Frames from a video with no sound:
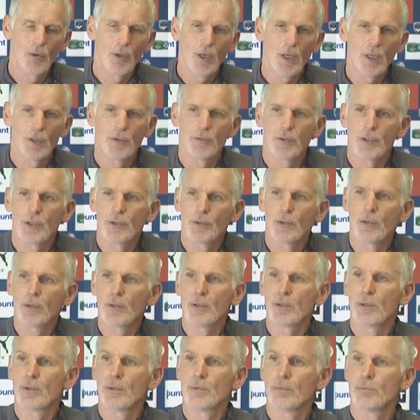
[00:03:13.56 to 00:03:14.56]
Ouais, de toute
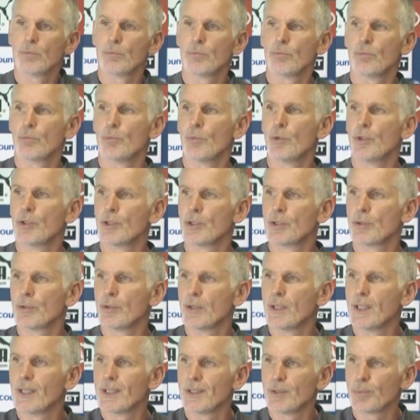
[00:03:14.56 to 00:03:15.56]
façon, bon, si
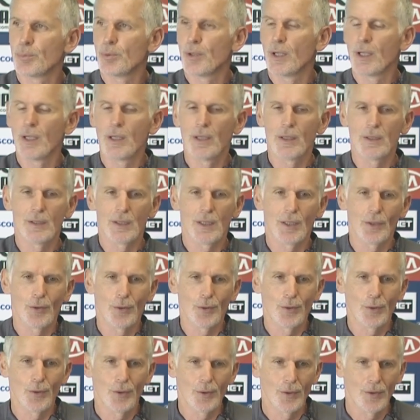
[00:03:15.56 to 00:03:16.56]
on est à ce point-là, c'est
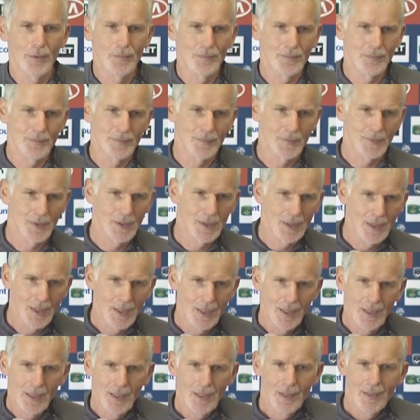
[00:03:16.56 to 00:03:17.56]
que
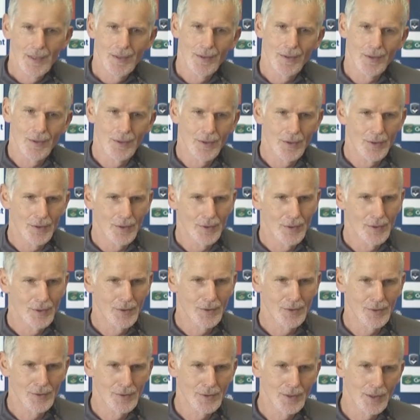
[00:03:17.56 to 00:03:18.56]

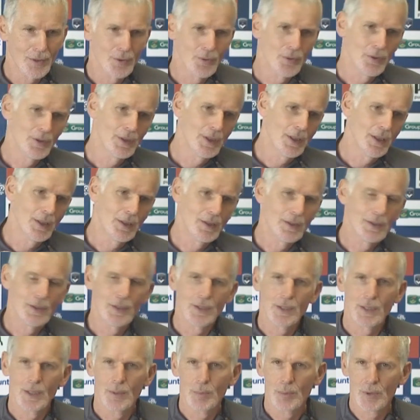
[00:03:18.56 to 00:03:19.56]
euh, d'un côté, il y a
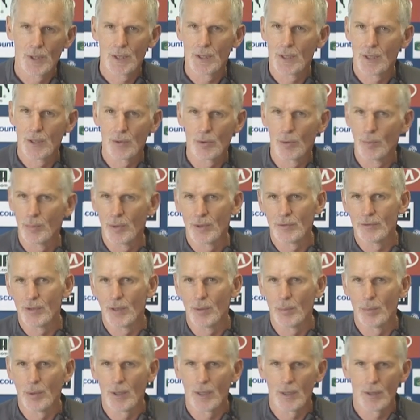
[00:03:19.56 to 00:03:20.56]
des équipes qui n'ont pas
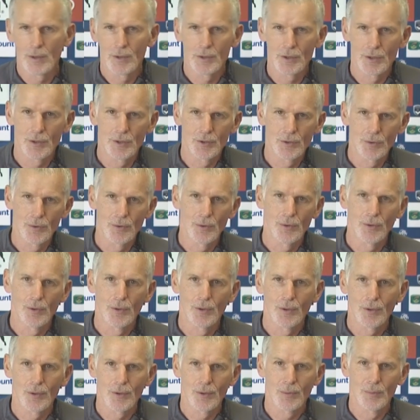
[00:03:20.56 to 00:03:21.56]
fait le plein chez eux,
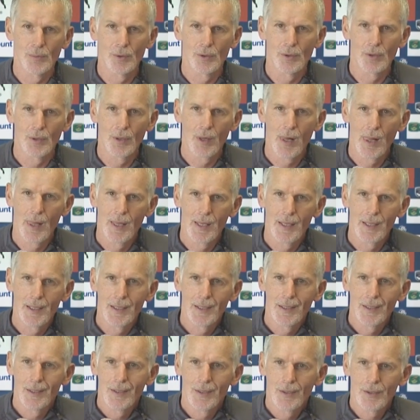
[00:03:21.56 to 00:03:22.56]
euh, comme, euh,
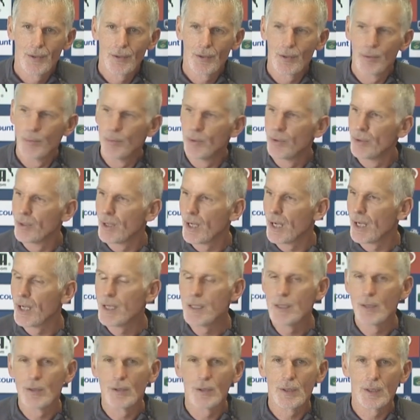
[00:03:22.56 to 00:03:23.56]
comme
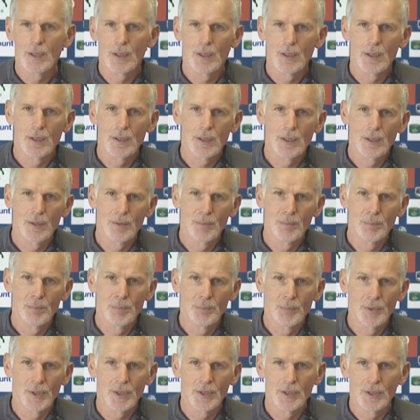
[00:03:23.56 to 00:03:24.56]
Rennes, qui,
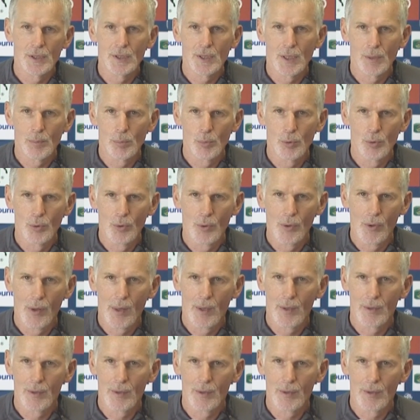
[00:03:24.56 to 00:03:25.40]
piétine un peu.